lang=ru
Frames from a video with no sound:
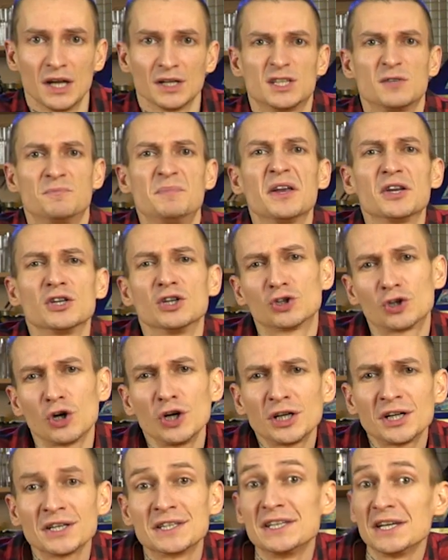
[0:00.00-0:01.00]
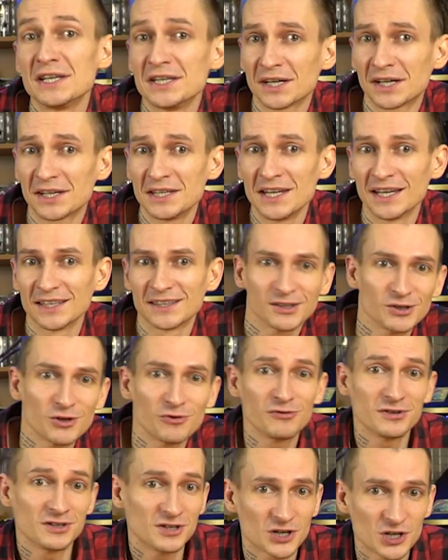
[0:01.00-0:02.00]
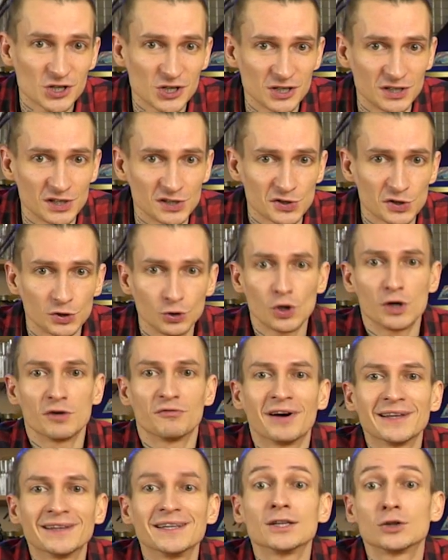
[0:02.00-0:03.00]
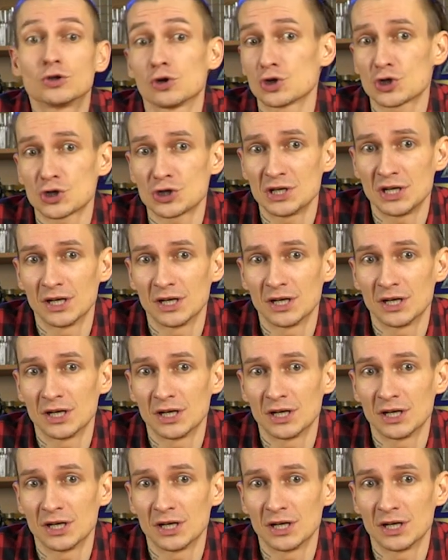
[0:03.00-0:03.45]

Теперь не только денег нет, но вы держитесь, но и воды тоже